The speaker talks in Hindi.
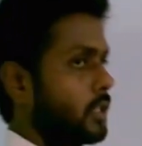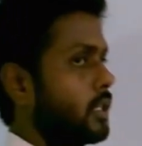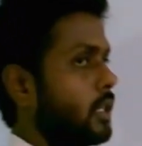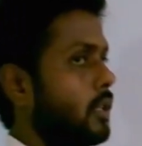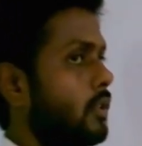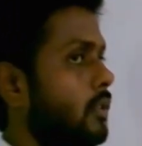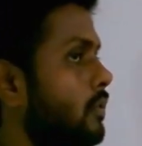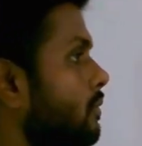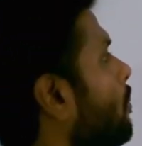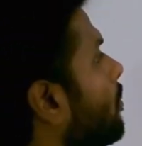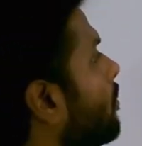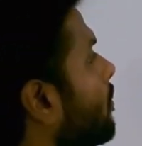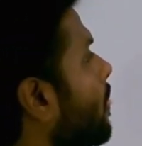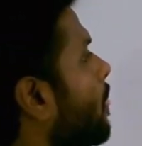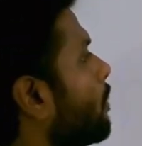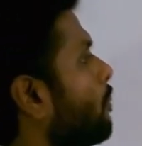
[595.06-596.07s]
से
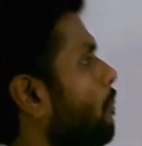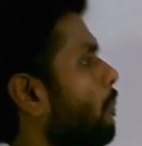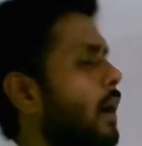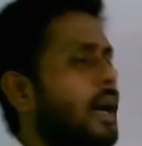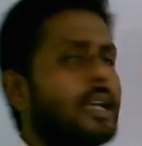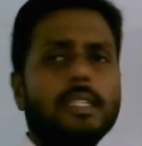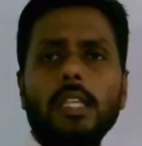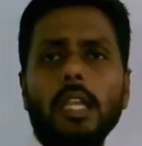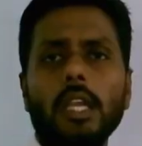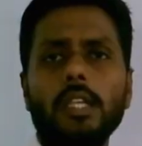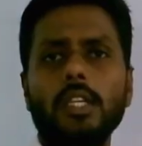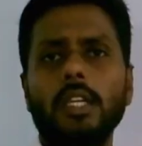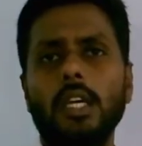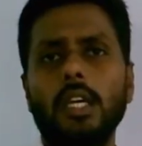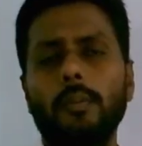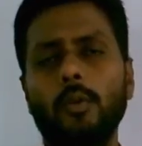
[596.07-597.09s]
मास
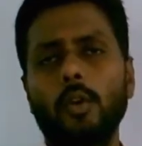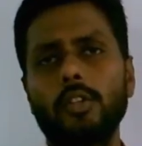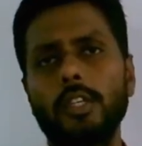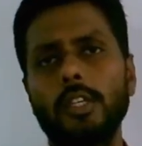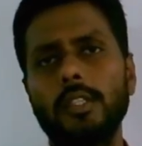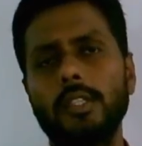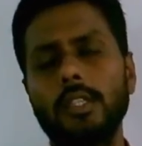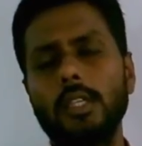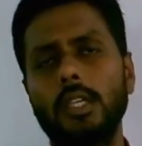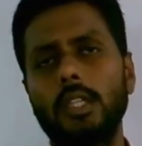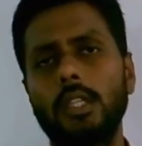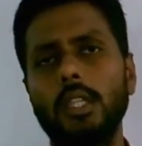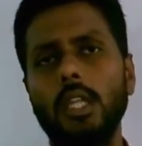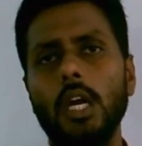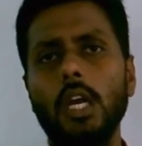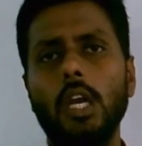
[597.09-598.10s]
सिलेक्शन का प्रोसेस
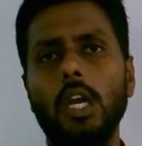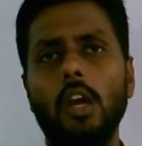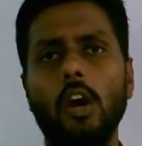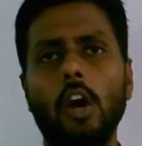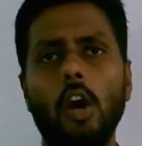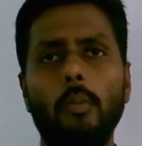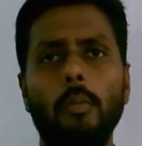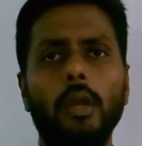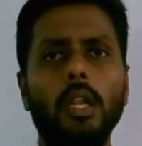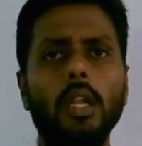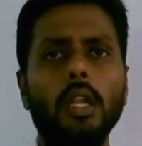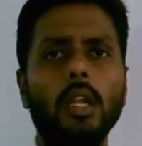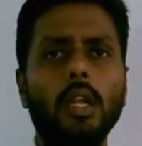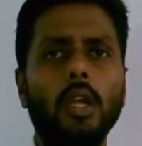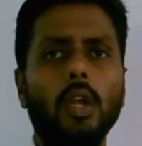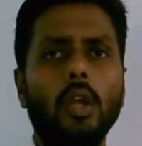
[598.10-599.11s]
इतना कॉमन
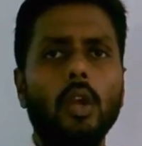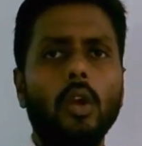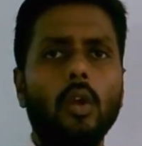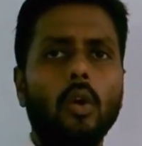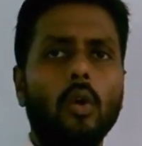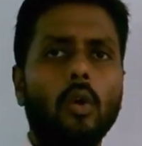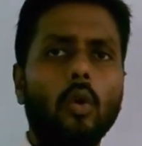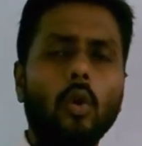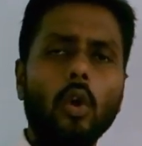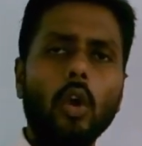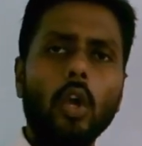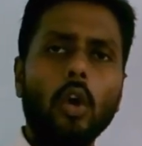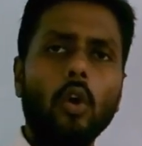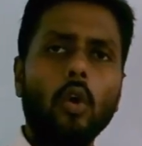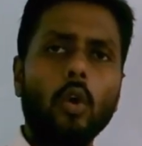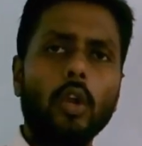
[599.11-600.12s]
ओल्ड
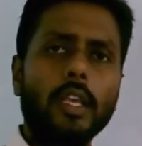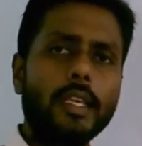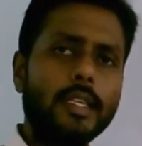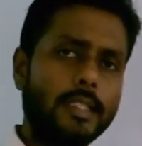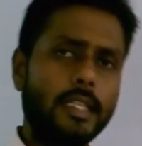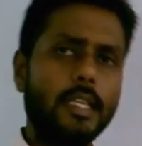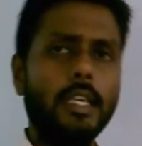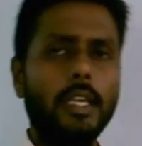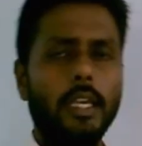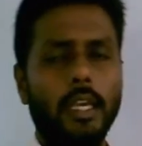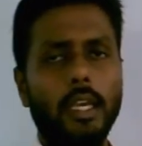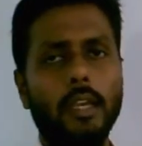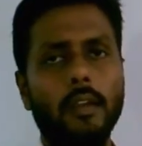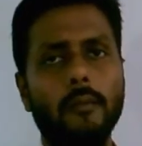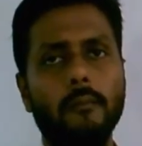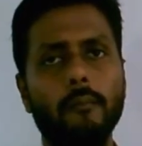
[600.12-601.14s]
और इजी है
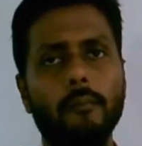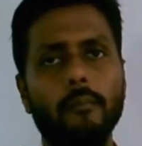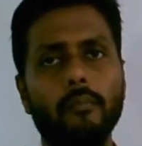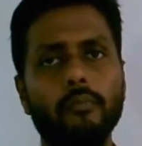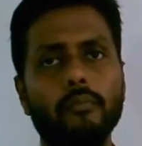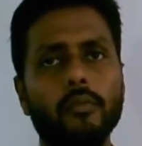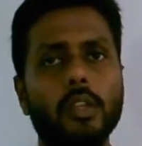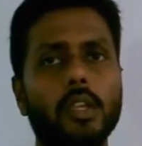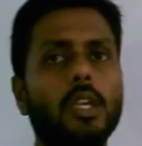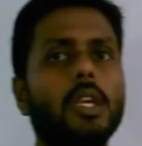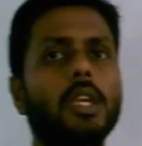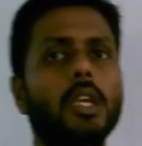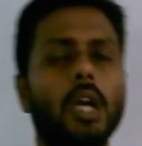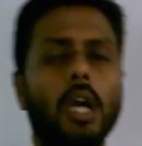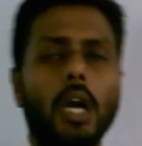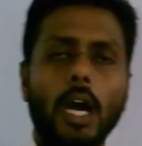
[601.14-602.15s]
कि
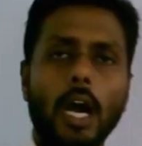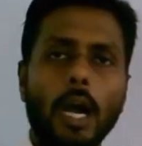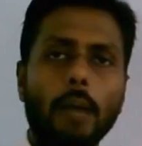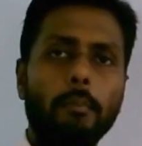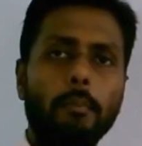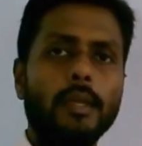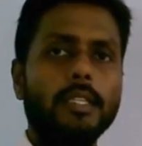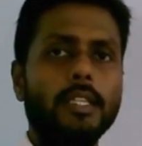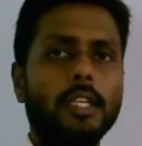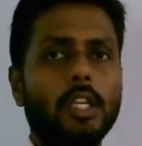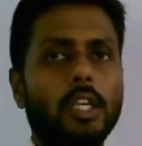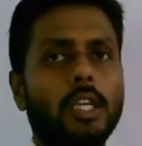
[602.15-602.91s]
आप में से